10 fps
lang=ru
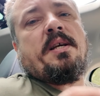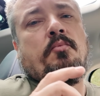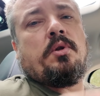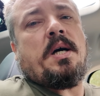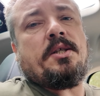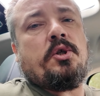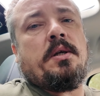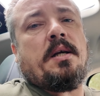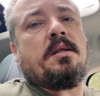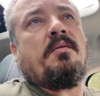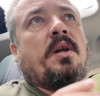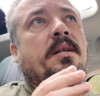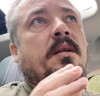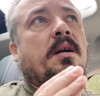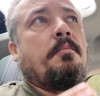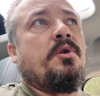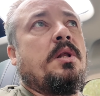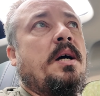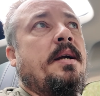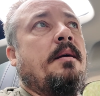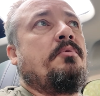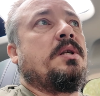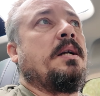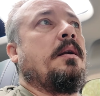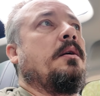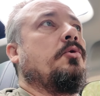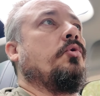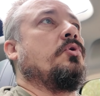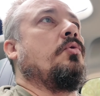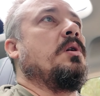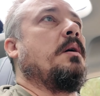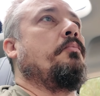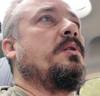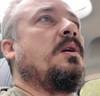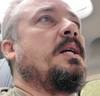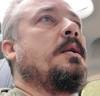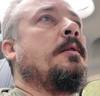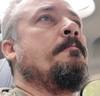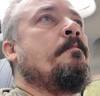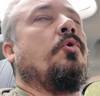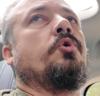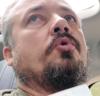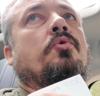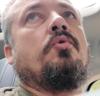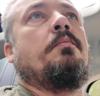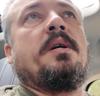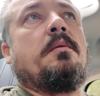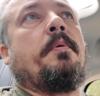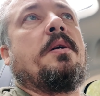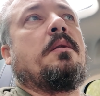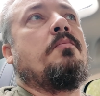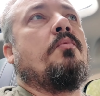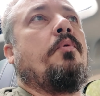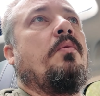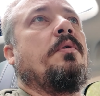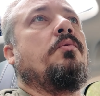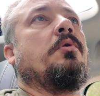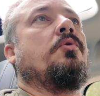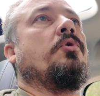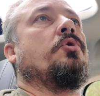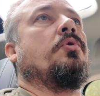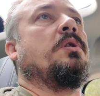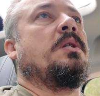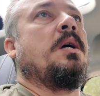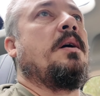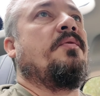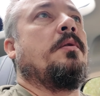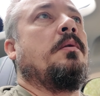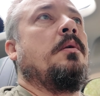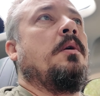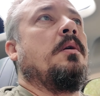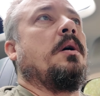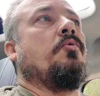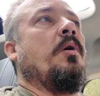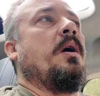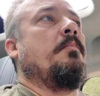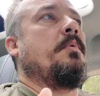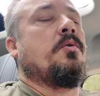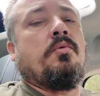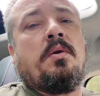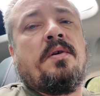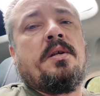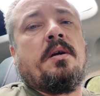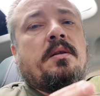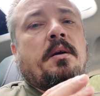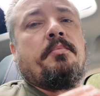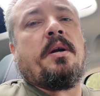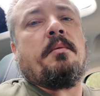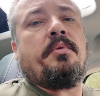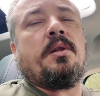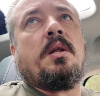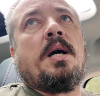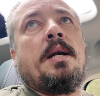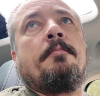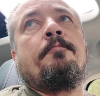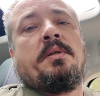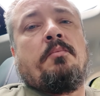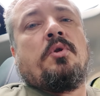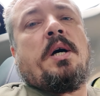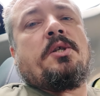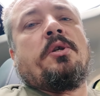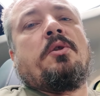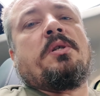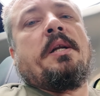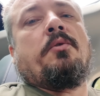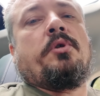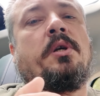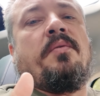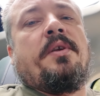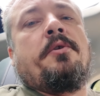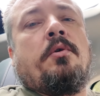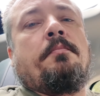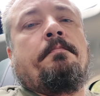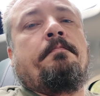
Всем удачи, оставляйте комментарии обязательно, кто сколько потратил, кто что думает по этому поводу, кто что ставил какое оборудование, где приобретали. Всем удачи и до следующих видео.